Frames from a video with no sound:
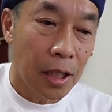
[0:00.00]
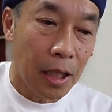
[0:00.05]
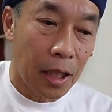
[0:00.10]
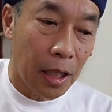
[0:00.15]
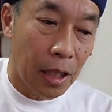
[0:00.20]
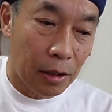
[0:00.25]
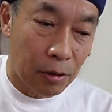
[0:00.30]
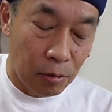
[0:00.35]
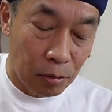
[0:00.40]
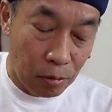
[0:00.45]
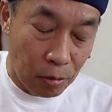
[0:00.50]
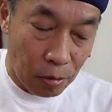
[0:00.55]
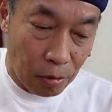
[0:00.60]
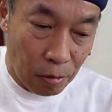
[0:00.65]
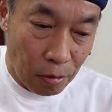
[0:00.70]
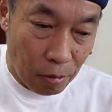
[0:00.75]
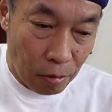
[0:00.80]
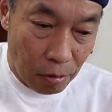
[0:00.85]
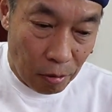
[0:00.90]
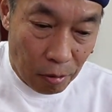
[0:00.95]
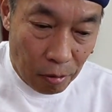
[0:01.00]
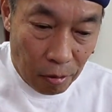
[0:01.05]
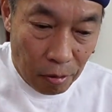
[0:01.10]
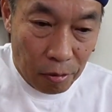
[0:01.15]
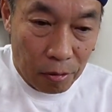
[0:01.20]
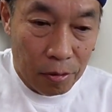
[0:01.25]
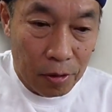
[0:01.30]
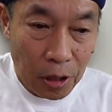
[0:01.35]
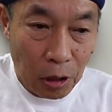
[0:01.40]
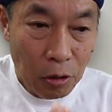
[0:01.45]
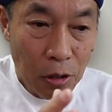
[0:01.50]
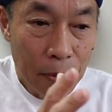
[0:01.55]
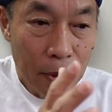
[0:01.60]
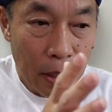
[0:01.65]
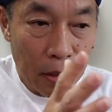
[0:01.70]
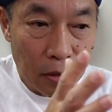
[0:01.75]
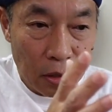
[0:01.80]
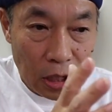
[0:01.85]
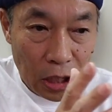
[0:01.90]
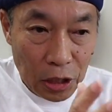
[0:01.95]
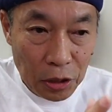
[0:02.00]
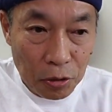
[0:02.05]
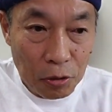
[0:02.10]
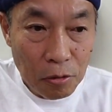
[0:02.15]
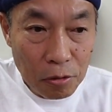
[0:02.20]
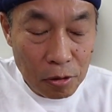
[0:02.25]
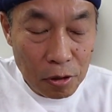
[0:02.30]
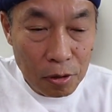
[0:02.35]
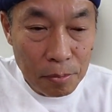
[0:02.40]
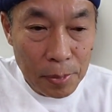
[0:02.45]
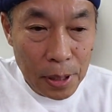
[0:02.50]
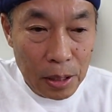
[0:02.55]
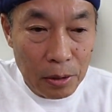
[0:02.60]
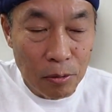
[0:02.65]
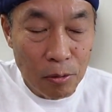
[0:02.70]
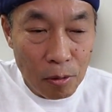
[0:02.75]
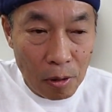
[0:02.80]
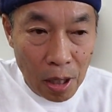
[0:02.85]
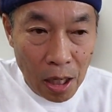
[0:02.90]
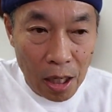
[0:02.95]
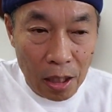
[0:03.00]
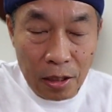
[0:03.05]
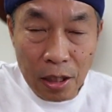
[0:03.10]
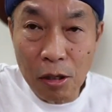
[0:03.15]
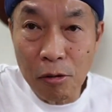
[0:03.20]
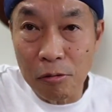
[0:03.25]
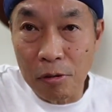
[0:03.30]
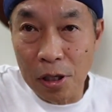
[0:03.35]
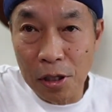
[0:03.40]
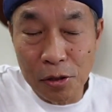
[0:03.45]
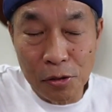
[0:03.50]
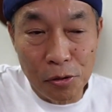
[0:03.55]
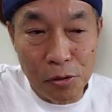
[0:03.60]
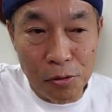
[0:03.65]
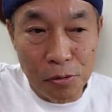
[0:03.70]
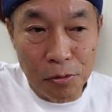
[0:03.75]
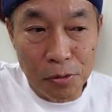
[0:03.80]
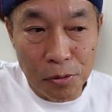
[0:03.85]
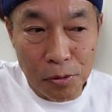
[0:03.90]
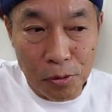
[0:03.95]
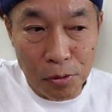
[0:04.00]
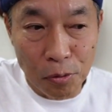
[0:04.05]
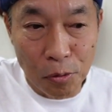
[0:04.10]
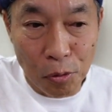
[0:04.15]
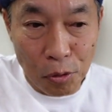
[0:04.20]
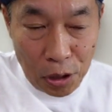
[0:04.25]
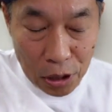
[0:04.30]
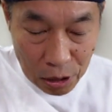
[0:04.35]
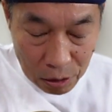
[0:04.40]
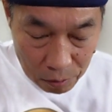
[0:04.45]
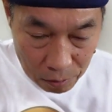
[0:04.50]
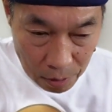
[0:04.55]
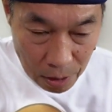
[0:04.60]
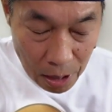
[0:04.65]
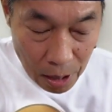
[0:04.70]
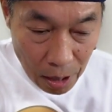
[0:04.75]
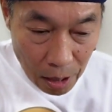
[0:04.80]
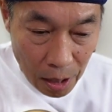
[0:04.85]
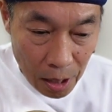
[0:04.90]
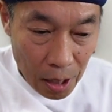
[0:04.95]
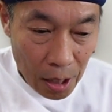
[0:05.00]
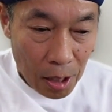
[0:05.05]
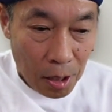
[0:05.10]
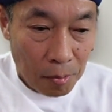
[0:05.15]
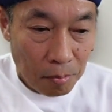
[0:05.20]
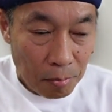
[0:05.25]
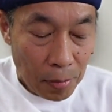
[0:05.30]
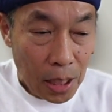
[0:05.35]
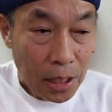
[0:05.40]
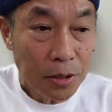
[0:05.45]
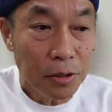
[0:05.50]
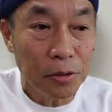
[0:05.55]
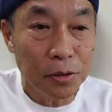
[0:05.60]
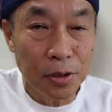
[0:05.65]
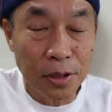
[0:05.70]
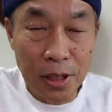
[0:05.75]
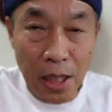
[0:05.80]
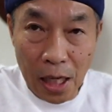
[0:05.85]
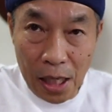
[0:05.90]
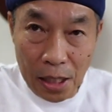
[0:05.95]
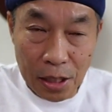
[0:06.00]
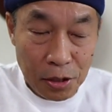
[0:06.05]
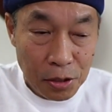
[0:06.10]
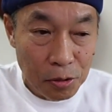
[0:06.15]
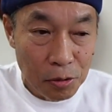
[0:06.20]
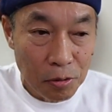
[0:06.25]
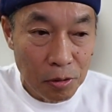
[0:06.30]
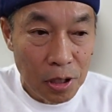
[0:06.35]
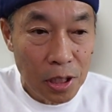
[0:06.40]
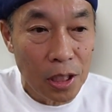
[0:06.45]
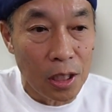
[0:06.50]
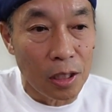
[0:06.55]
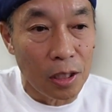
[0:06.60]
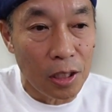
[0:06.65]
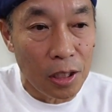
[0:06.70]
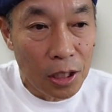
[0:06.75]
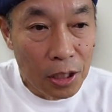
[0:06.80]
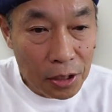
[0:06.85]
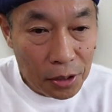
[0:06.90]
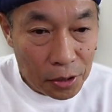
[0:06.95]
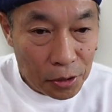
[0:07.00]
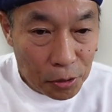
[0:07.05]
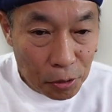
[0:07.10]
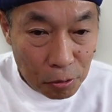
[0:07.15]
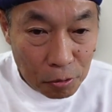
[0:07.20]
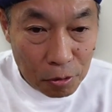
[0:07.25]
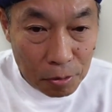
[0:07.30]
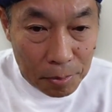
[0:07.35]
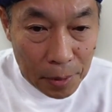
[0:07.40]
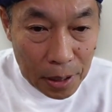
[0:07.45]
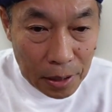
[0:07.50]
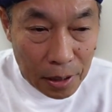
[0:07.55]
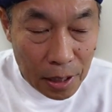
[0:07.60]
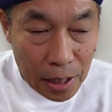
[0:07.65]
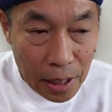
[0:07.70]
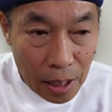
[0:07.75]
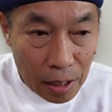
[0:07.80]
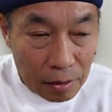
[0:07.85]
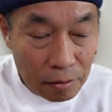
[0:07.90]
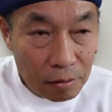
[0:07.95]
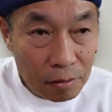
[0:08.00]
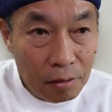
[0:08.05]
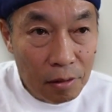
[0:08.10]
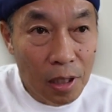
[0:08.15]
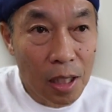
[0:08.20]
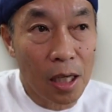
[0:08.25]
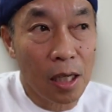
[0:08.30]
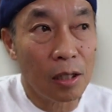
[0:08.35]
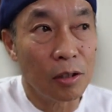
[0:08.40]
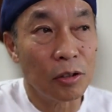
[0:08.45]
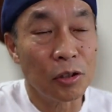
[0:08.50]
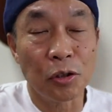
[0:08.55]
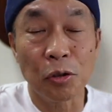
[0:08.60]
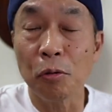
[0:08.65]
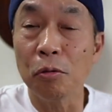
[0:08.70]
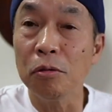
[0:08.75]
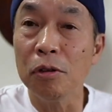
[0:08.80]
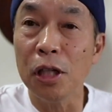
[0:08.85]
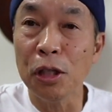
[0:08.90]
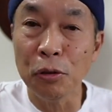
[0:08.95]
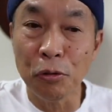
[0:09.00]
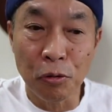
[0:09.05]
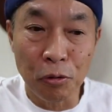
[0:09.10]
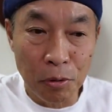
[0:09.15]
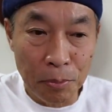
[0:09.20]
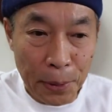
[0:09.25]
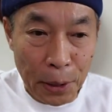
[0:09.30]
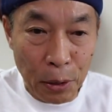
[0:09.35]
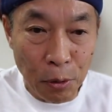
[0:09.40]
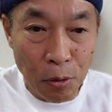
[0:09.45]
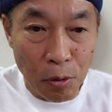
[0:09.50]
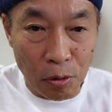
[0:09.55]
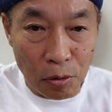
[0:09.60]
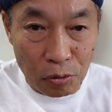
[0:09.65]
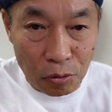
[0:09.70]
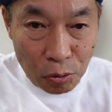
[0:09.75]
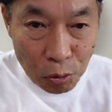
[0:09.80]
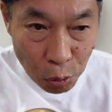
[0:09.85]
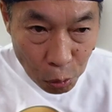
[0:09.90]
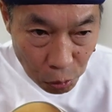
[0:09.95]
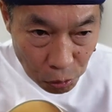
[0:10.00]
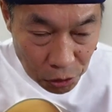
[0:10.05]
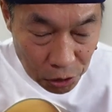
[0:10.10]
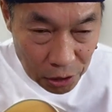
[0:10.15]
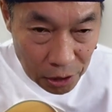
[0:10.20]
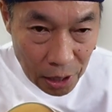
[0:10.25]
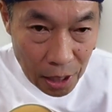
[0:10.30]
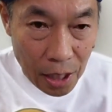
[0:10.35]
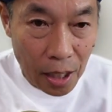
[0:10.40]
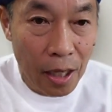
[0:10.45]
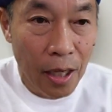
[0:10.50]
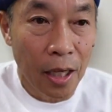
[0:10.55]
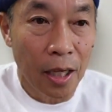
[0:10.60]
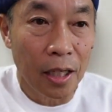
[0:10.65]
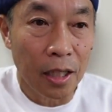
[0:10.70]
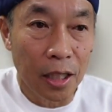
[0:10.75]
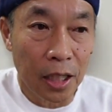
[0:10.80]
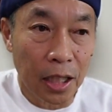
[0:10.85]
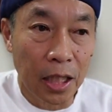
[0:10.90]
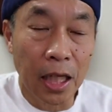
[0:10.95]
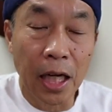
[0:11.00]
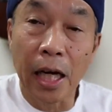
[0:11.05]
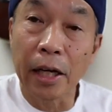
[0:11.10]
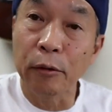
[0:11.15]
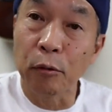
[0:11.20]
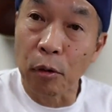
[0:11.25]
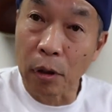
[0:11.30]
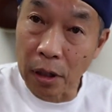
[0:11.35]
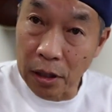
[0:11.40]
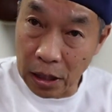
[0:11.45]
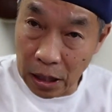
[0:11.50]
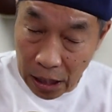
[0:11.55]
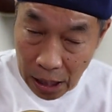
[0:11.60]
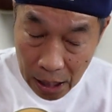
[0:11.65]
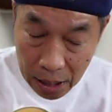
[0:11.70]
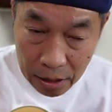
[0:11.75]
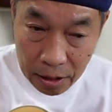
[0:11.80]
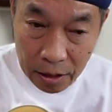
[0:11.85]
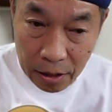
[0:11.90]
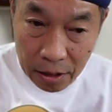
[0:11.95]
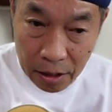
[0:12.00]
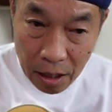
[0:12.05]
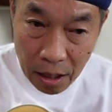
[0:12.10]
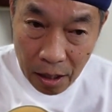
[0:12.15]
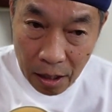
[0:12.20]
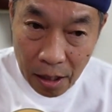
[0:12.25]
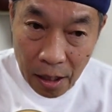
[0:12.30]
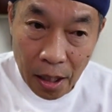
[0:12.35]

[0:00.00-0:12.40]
例えば2曲目の「花」を練習する時にはまず最初に1曲目でやった「少年の夢」を通しで1回とか2回弾いて、